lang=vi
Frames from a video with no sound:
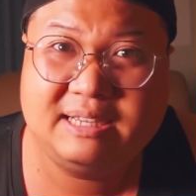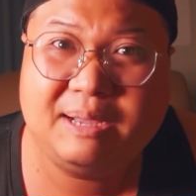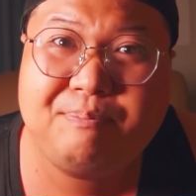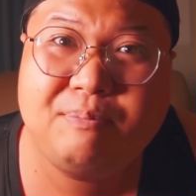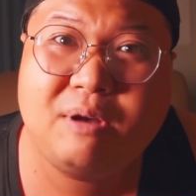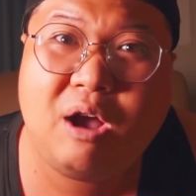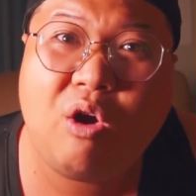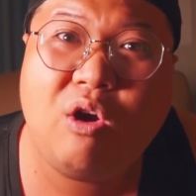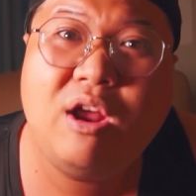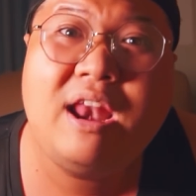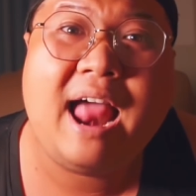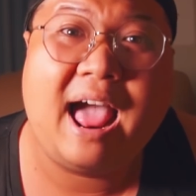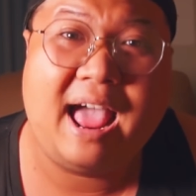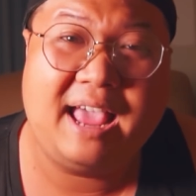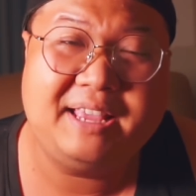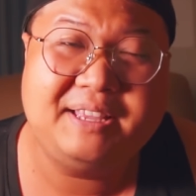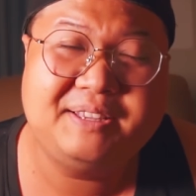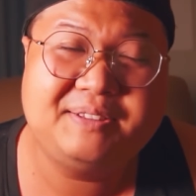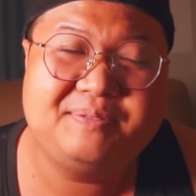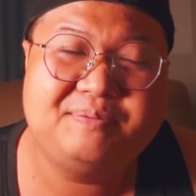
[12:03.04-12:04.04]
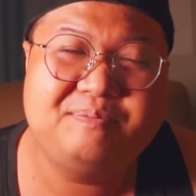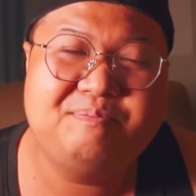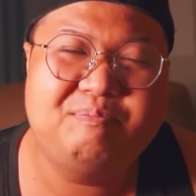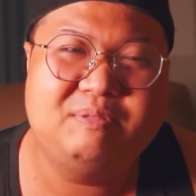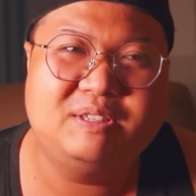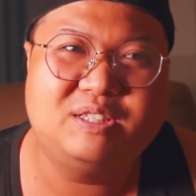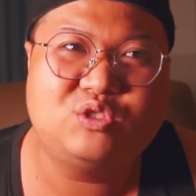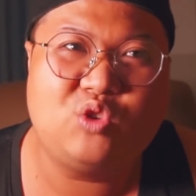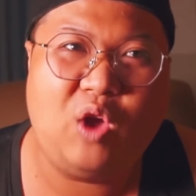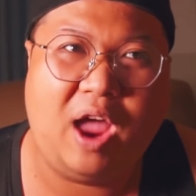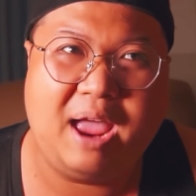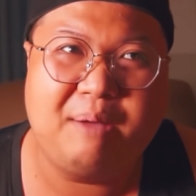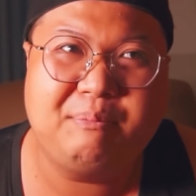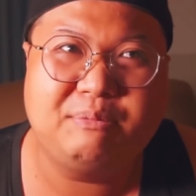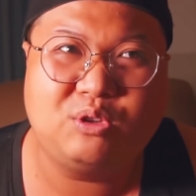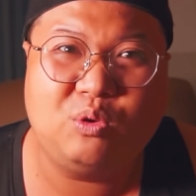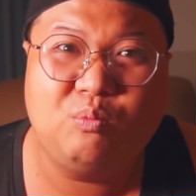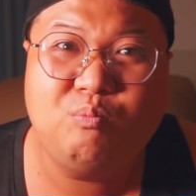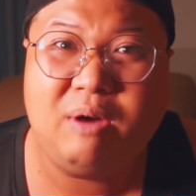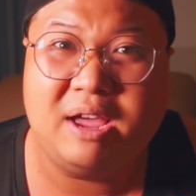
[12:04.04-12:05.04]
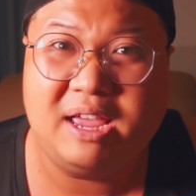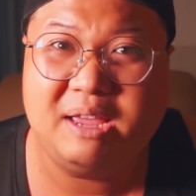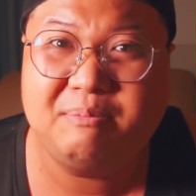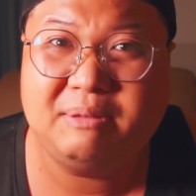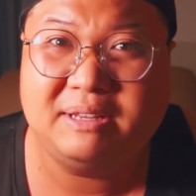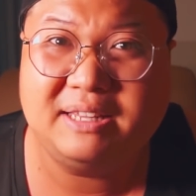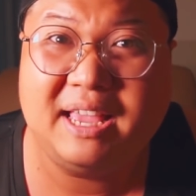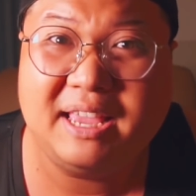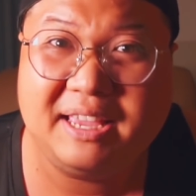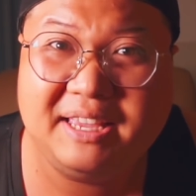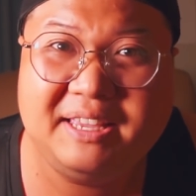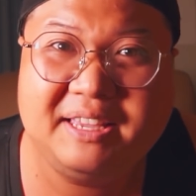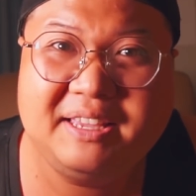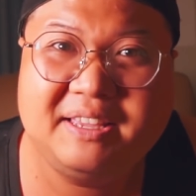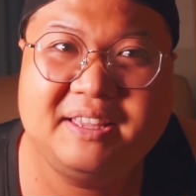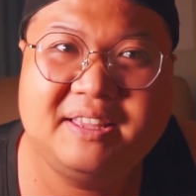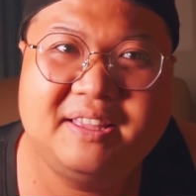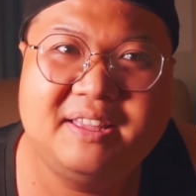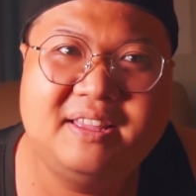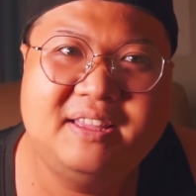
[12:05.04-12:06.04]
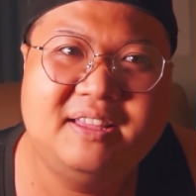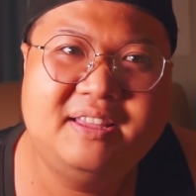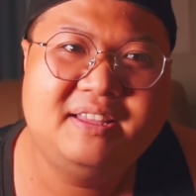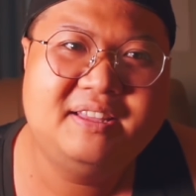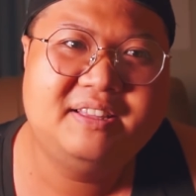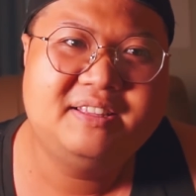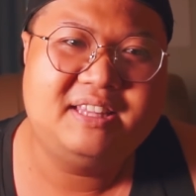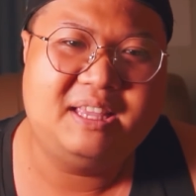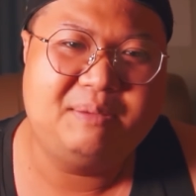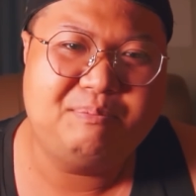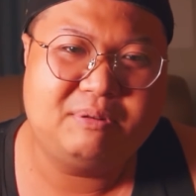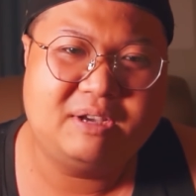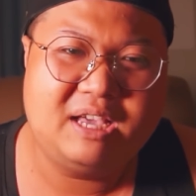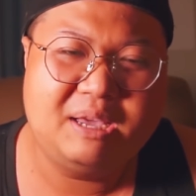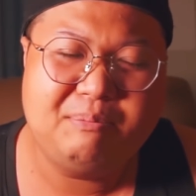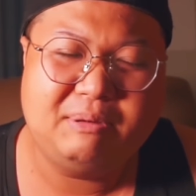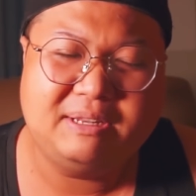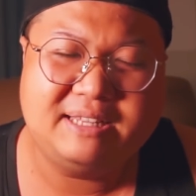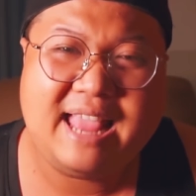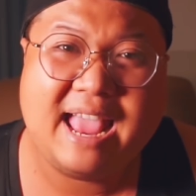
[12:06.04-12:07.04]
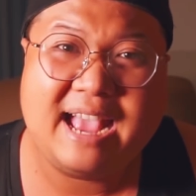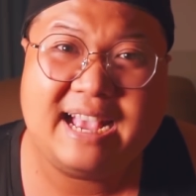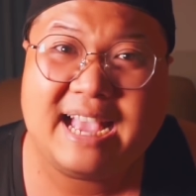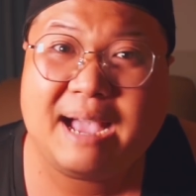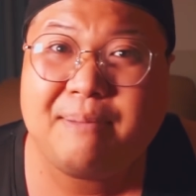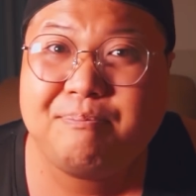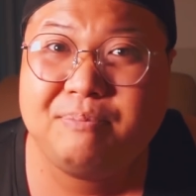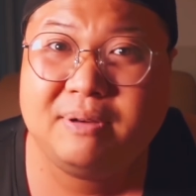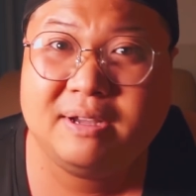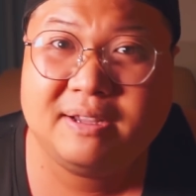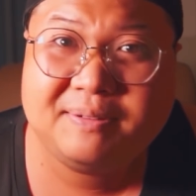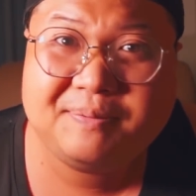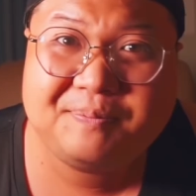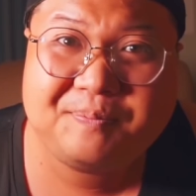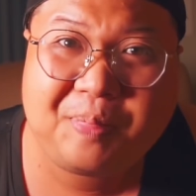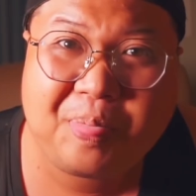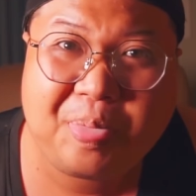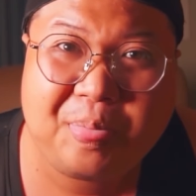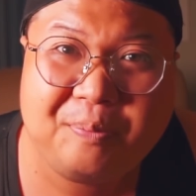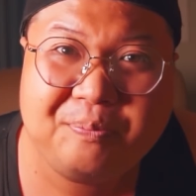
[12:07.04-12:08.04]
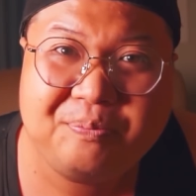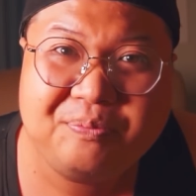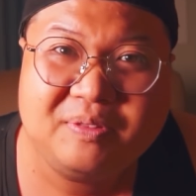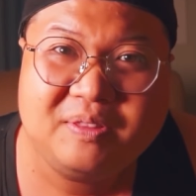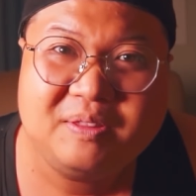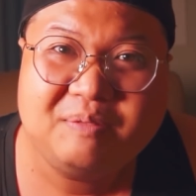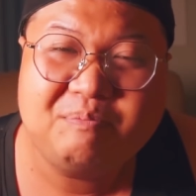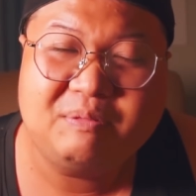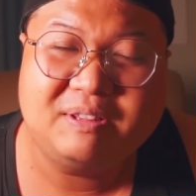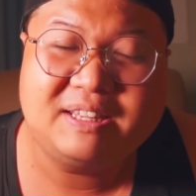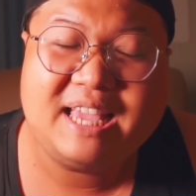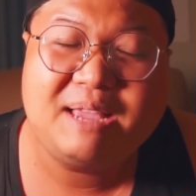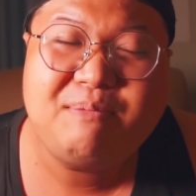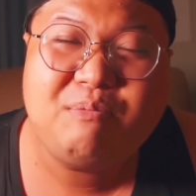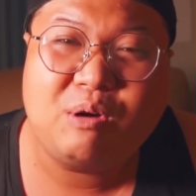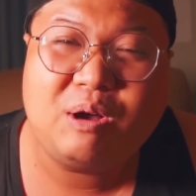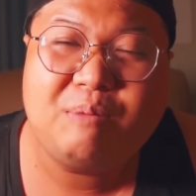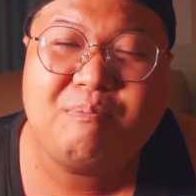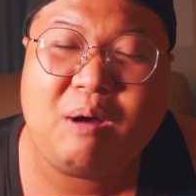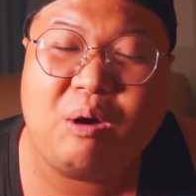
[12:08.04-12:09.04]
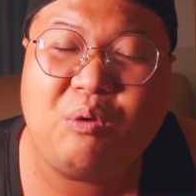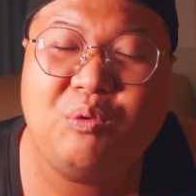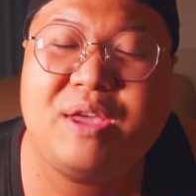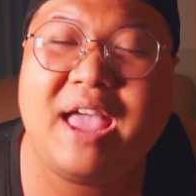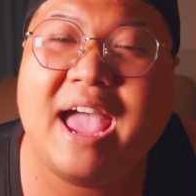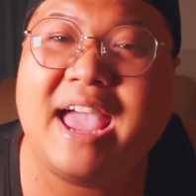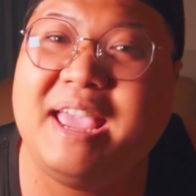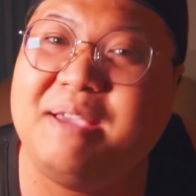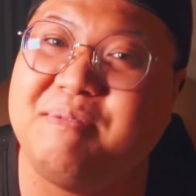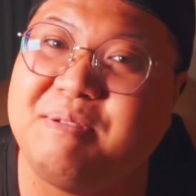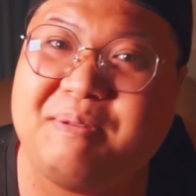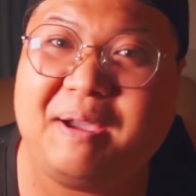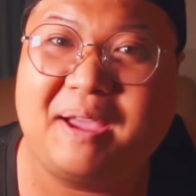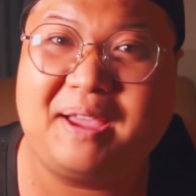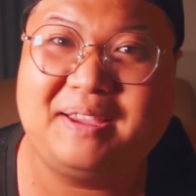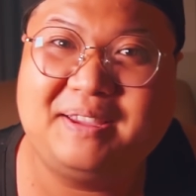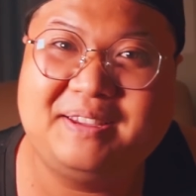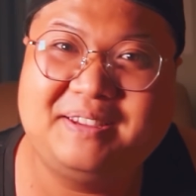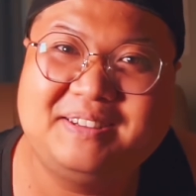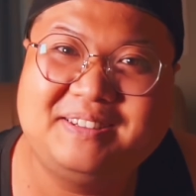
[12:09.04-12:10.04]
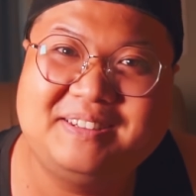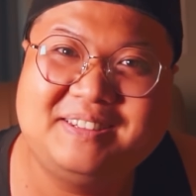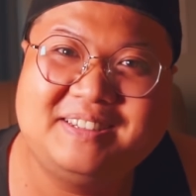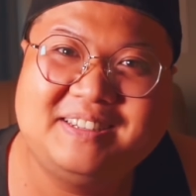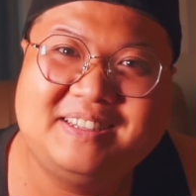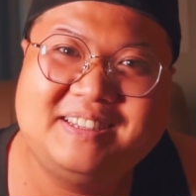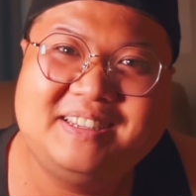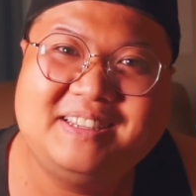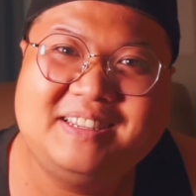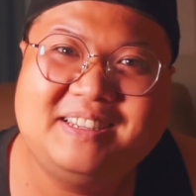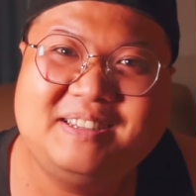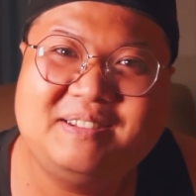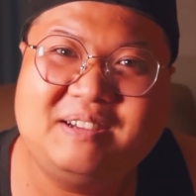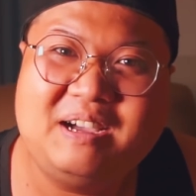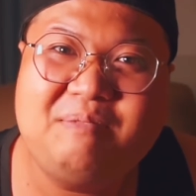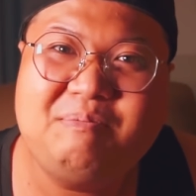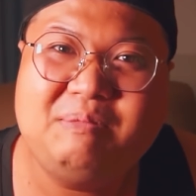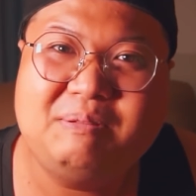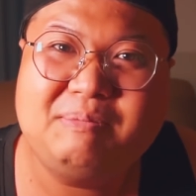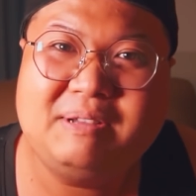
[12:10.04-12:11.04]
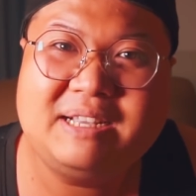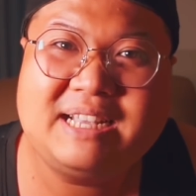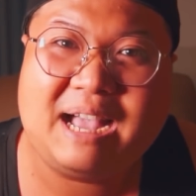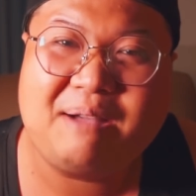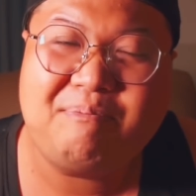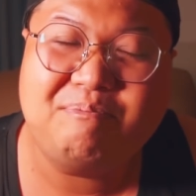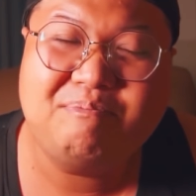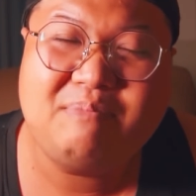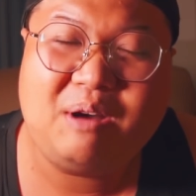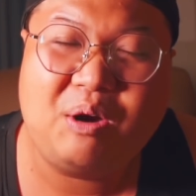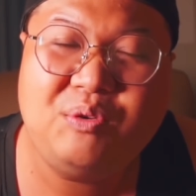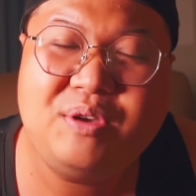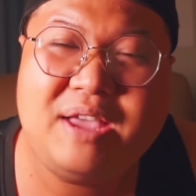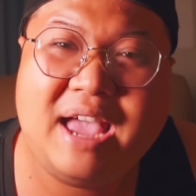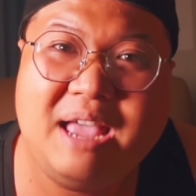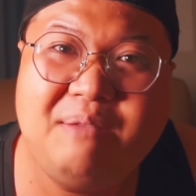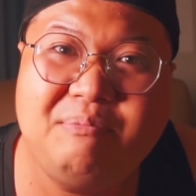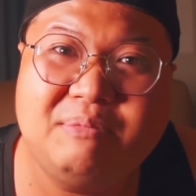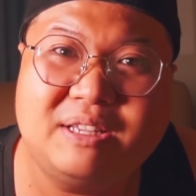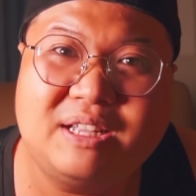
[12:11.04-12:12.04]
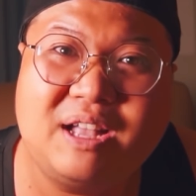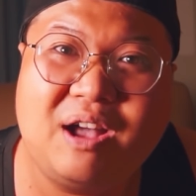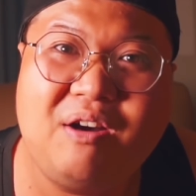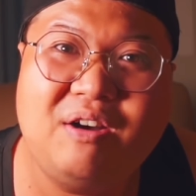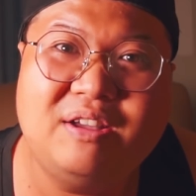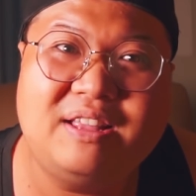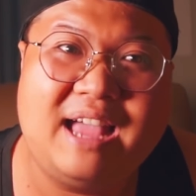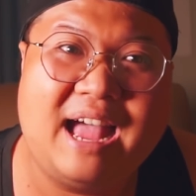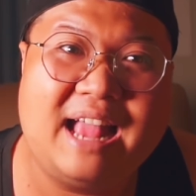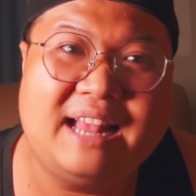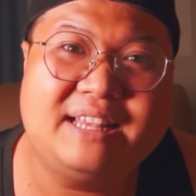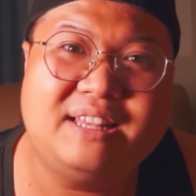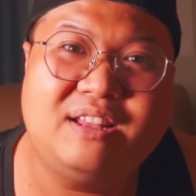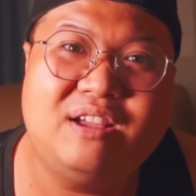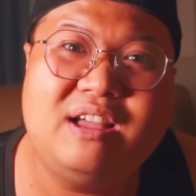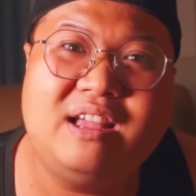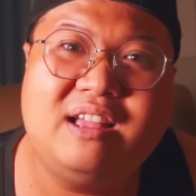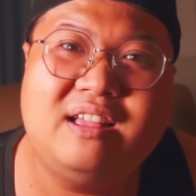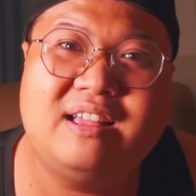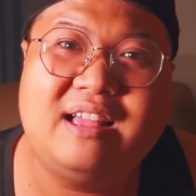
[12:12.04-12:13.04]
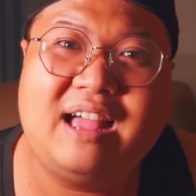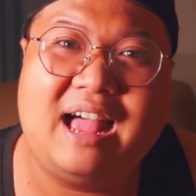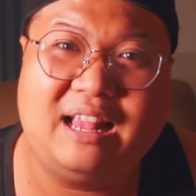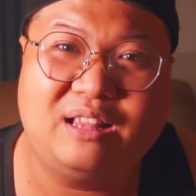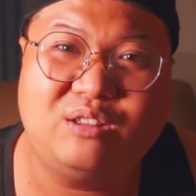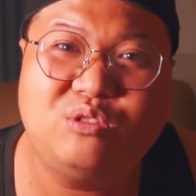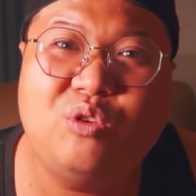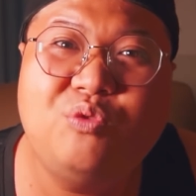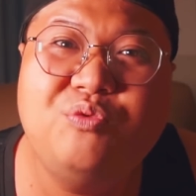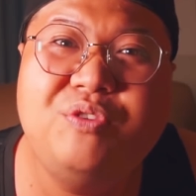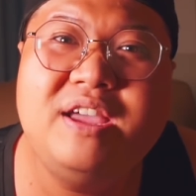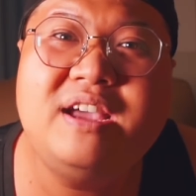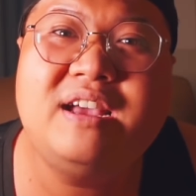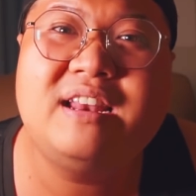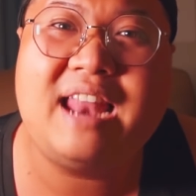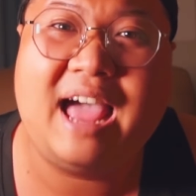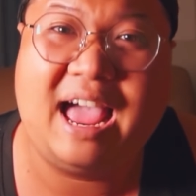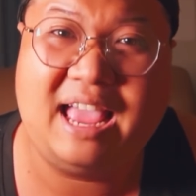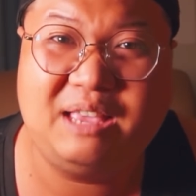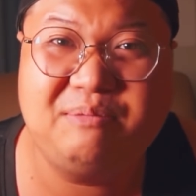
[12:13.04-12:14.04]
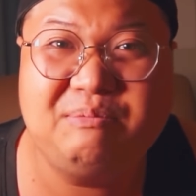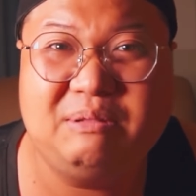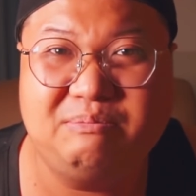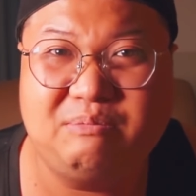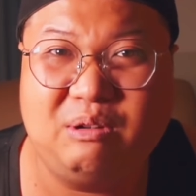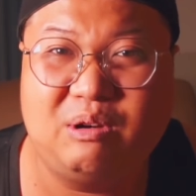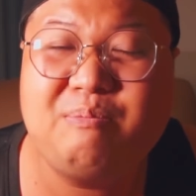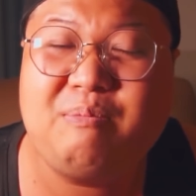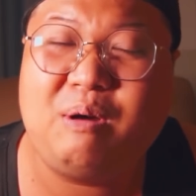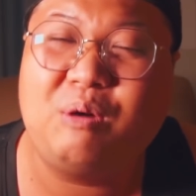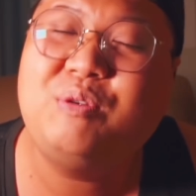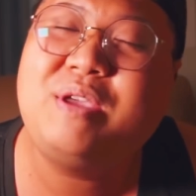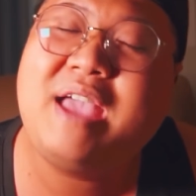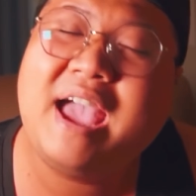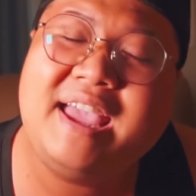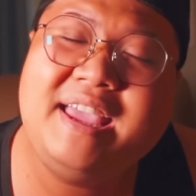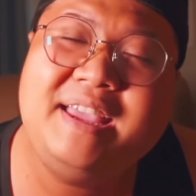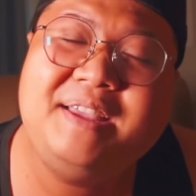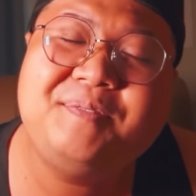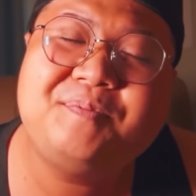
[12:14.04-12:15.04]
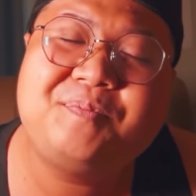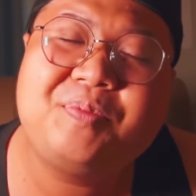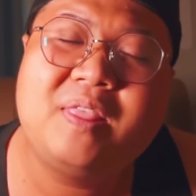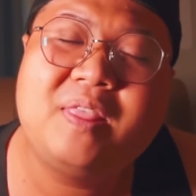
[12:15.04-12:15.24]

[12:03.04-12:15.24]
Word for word: gấp gói lại mình soạn mình chuẩn bị mình đi thì khi mình đang gấp á mình thấy một cái mẫu giấy mấy bạn đó mình mới cầm mẫu giấy mình coi thì anh nó ảnh có viết lại cho mình một cái mẫu giấy